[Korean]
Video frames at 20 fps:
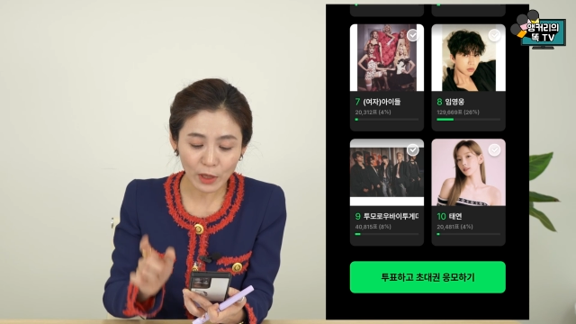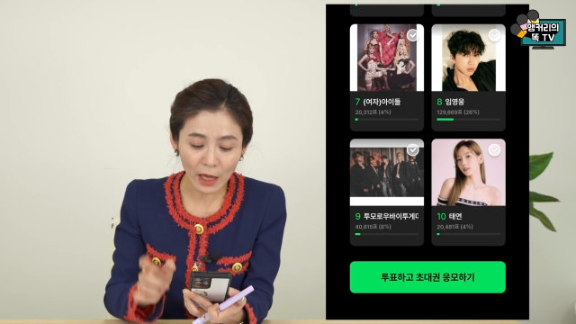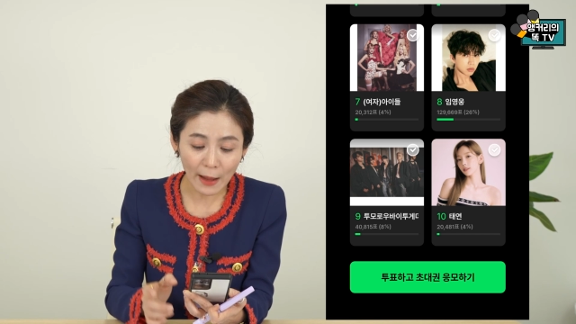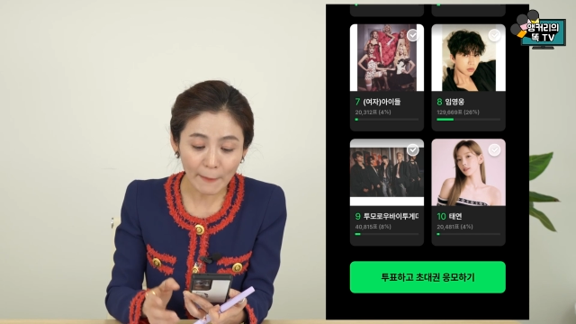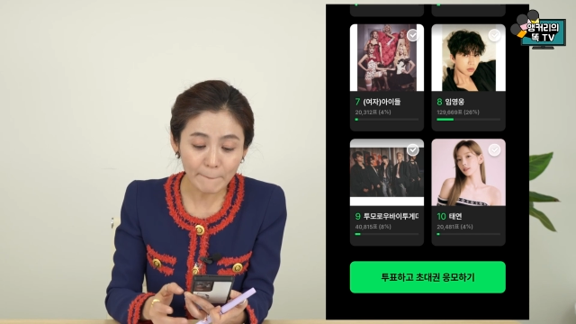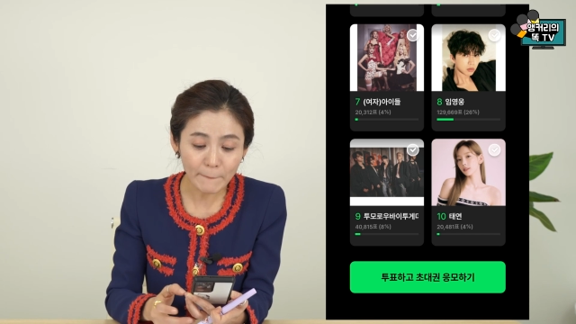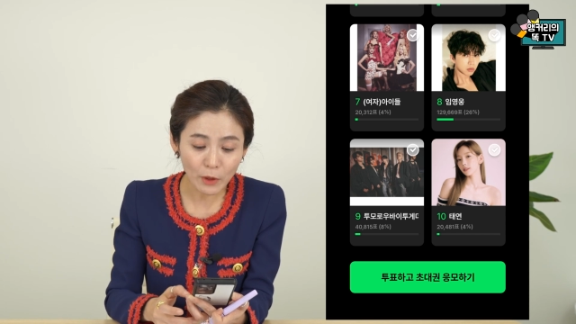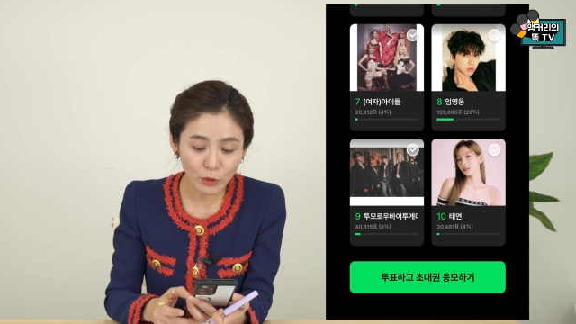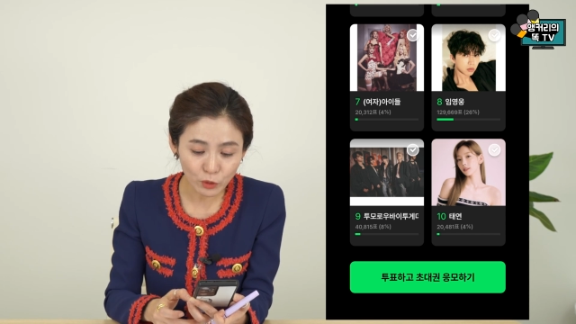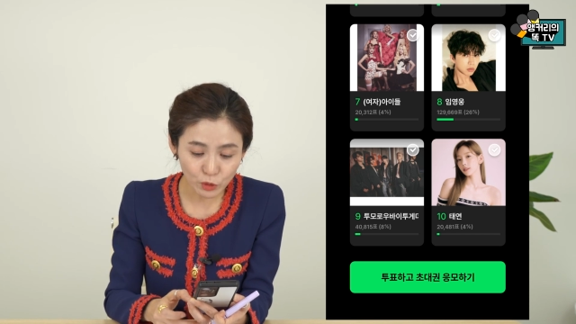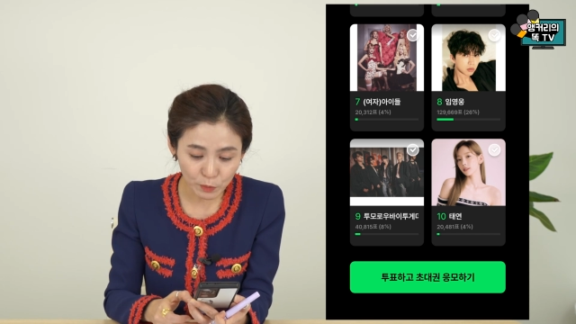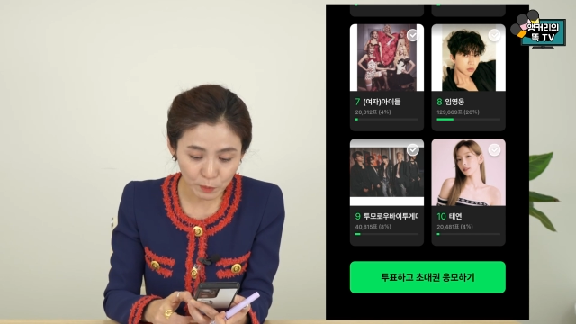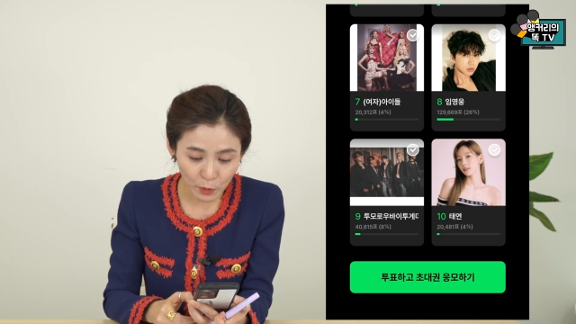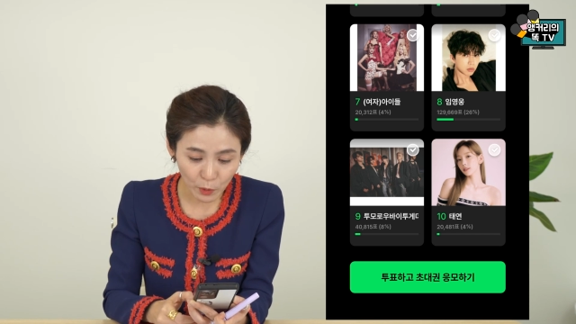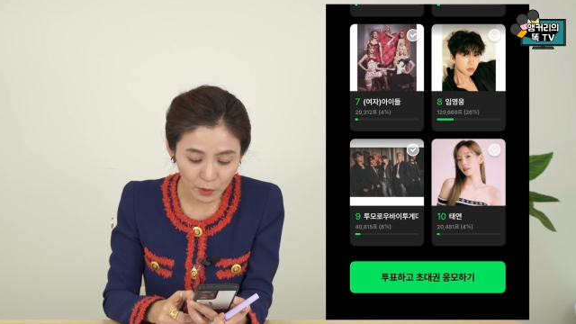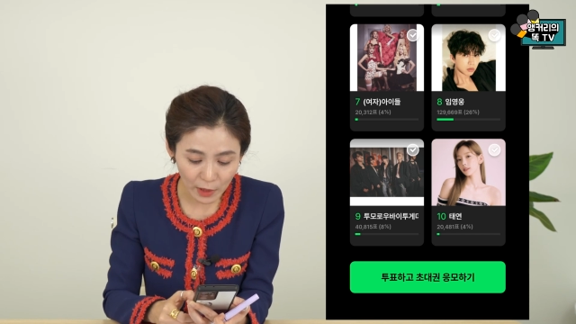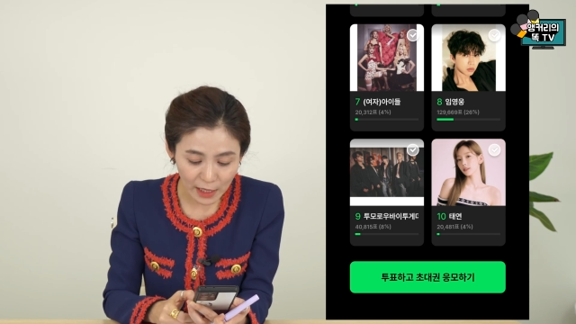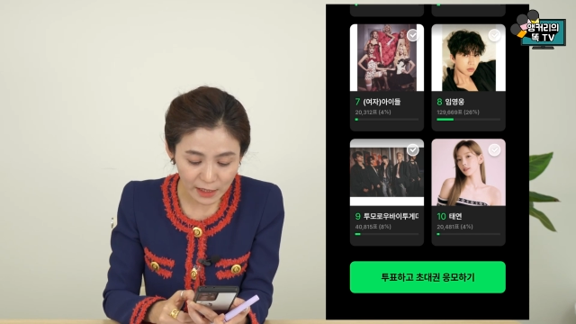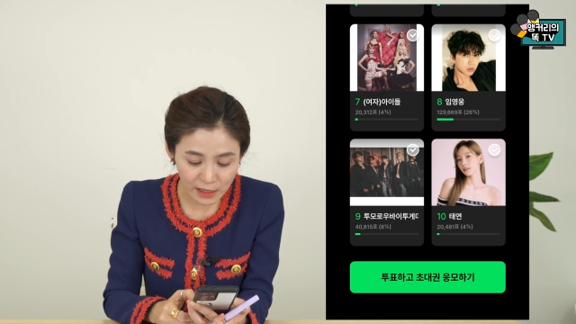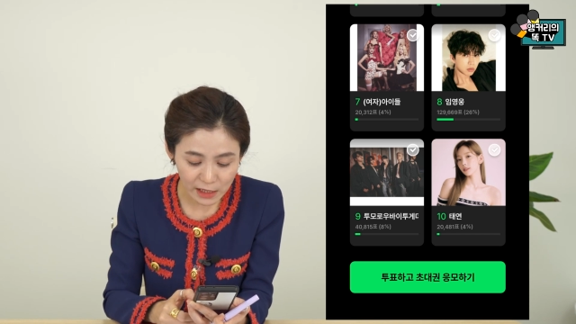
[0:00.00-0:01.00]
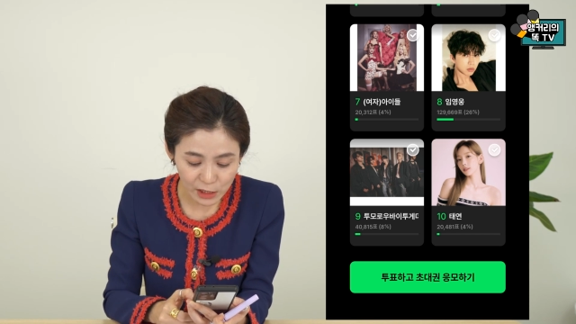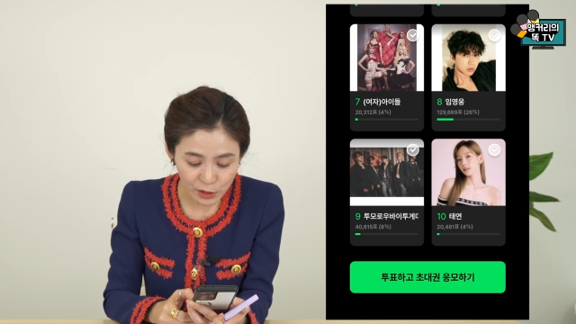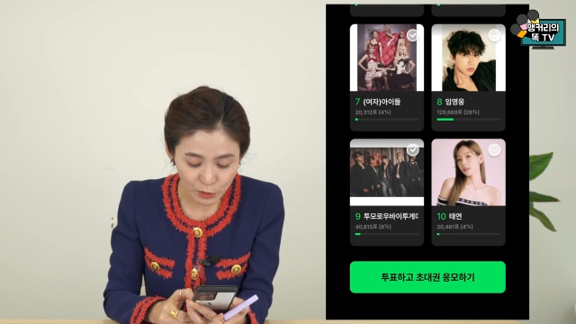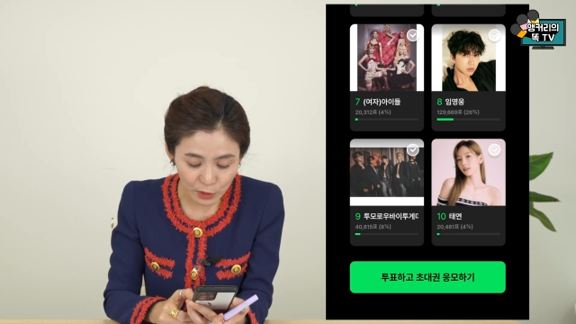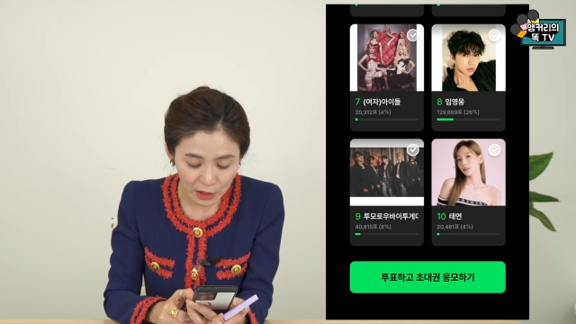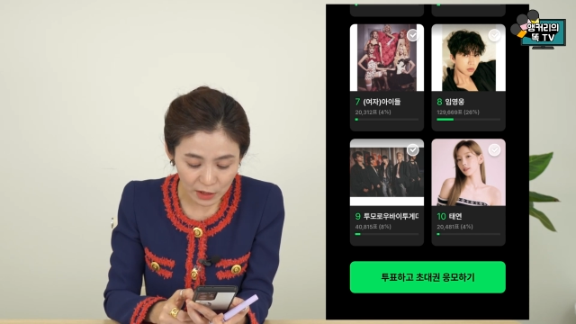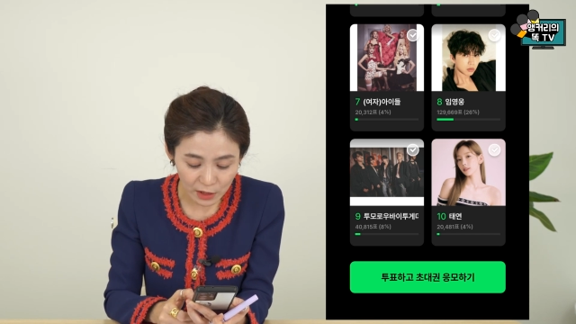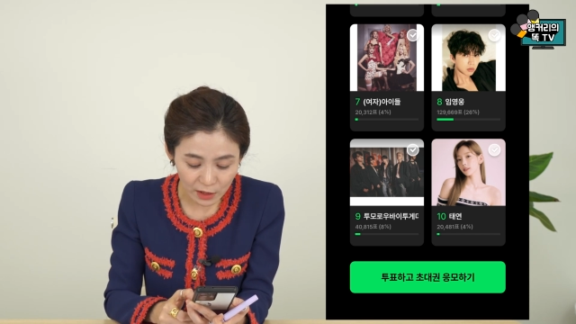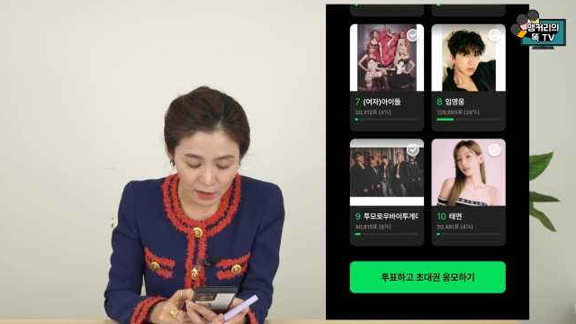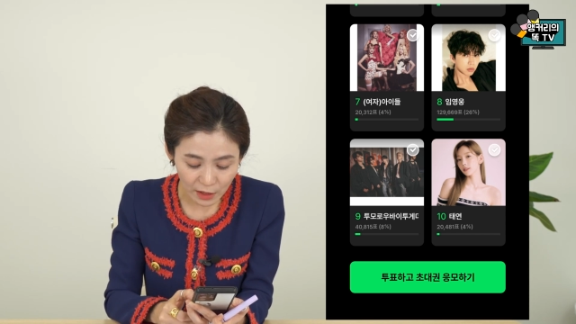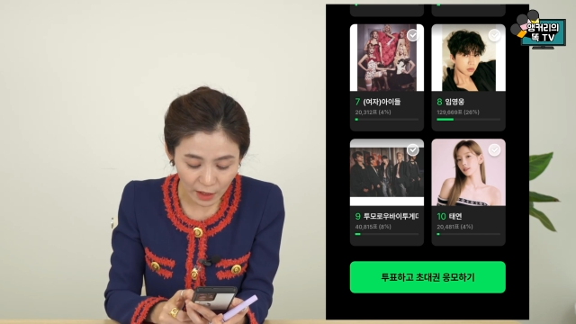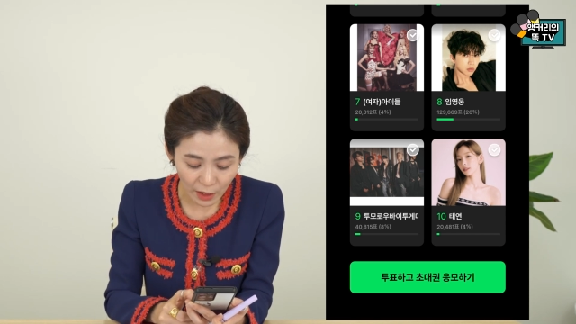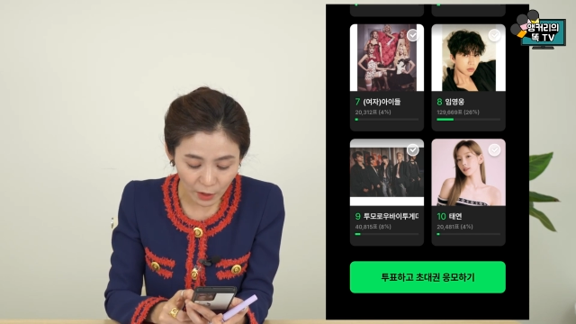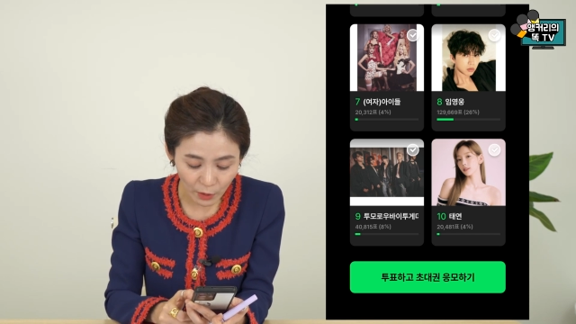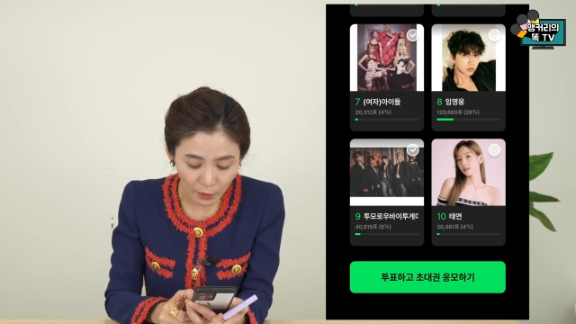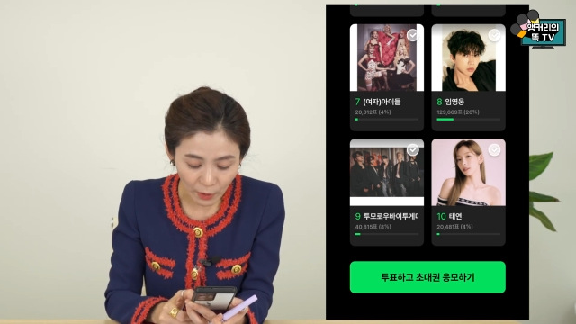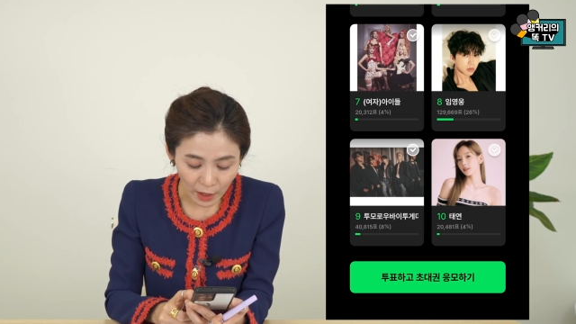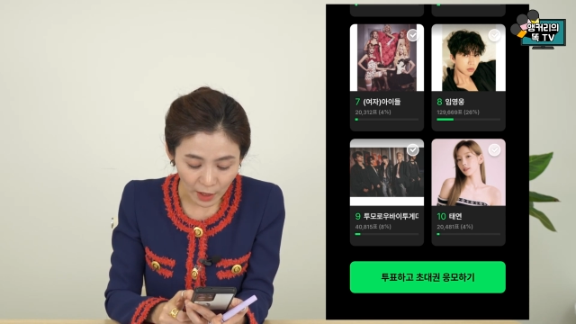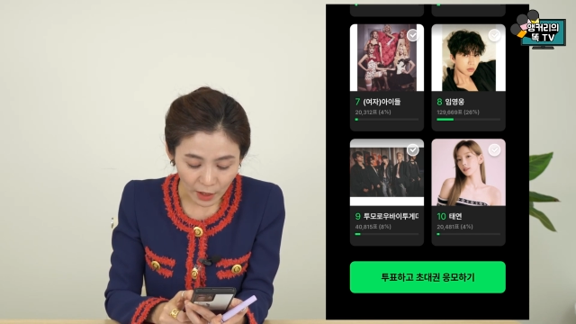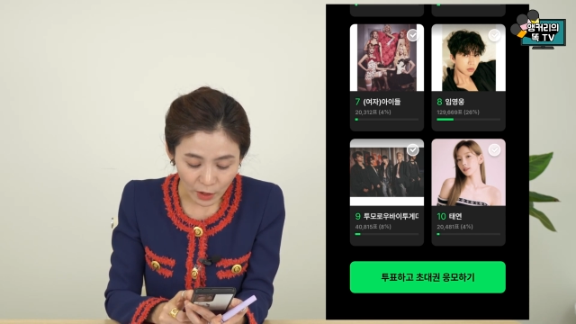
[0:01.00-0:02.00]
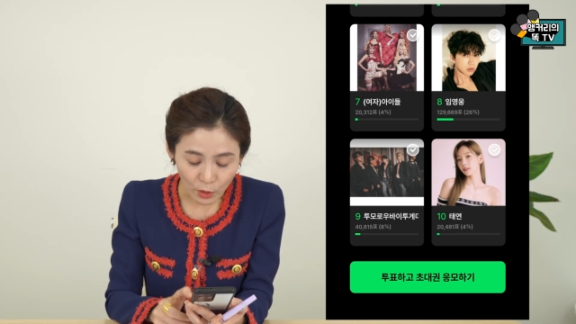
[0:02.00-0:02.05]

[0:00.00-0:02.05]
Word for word: 한 번 투표를 하실 수 있는데요.